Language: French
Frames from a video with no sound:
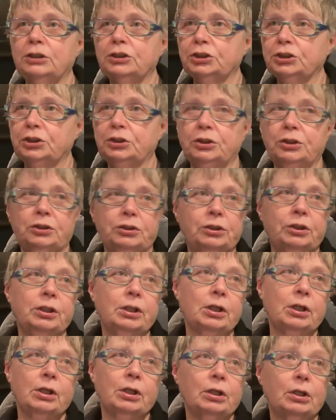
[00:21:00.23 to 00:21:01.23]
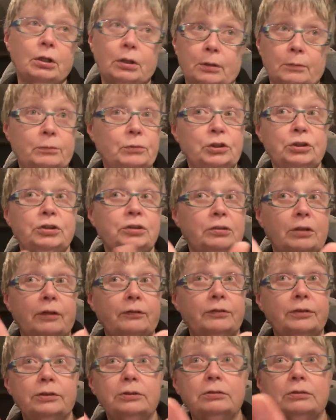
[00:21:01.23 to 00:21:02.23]
j'ai, mais j'ai, en
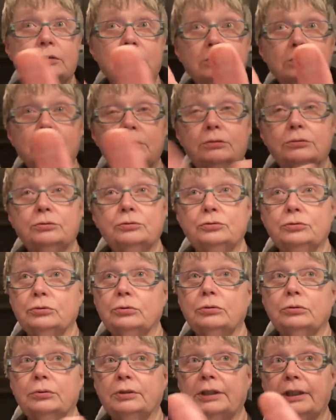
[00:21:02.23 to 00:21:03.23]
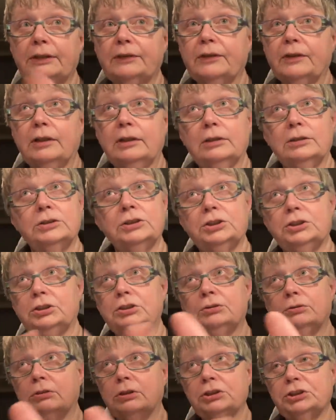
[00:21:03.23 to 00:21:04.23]
fin de compte, sur quatre ans,
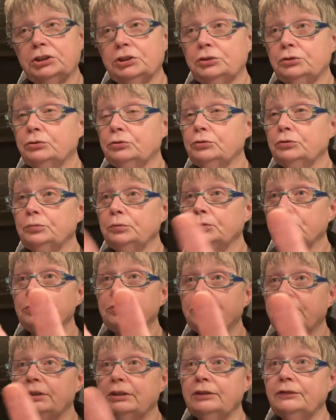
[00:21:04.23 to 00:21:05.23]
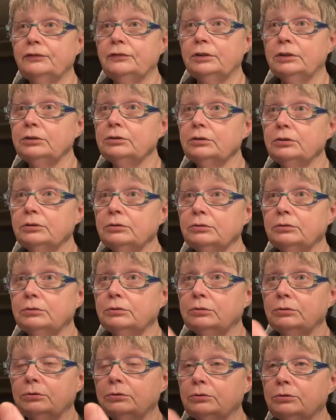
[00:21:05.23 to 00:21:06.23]
j'ai quoi J'ai deux numéros de téléphone
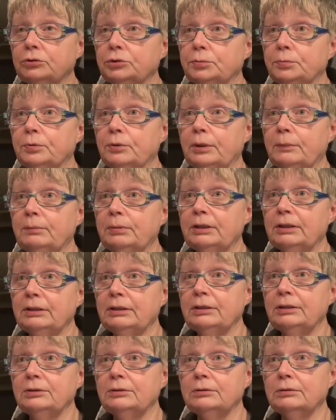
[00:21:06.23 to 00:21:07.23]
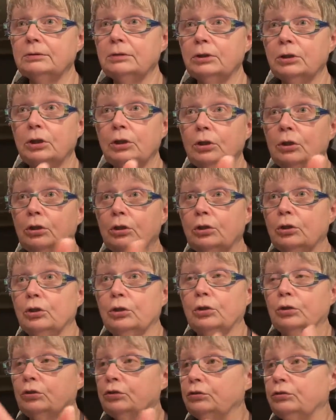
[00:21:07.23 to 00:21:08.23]
que, que je peux appeler.
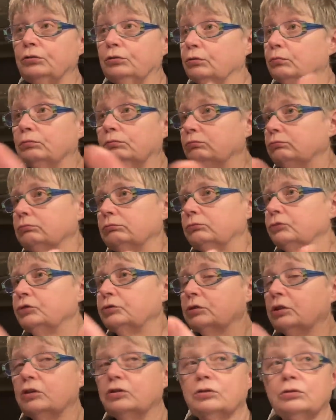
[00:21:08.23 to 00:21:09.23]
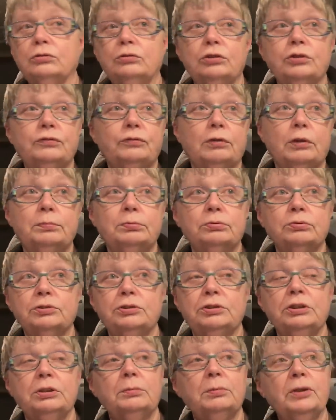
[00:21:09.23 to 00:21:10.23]
Ne serait-ce que des fois pour se
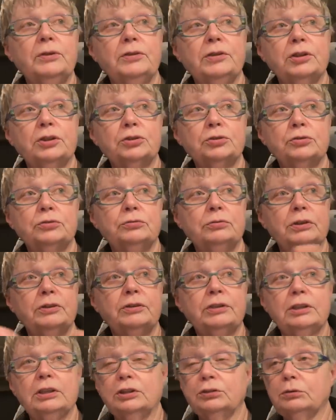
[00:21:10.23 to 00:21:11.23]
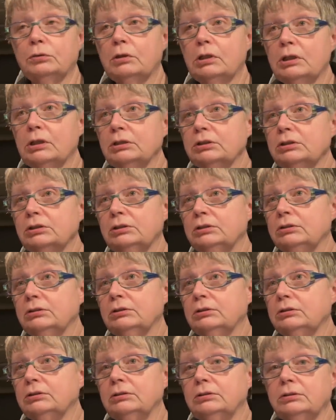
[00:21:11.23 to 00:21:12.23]
dire, ben tiens, je suis à tel endroit,
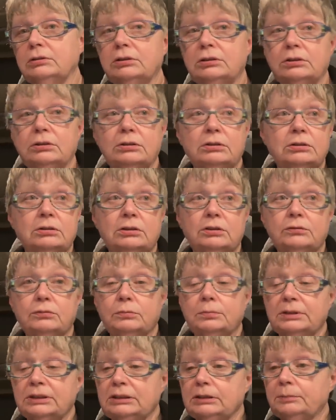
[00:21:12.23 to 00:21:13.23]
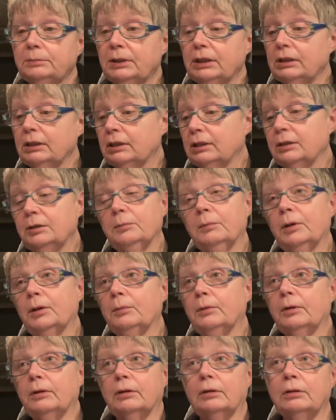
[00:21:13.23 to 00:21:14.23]
si, si, si, vous passez par là, et eh ben,
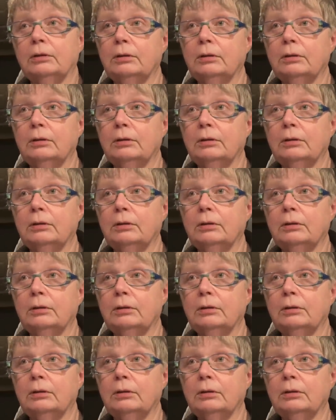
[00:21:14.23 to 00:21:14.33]
ben,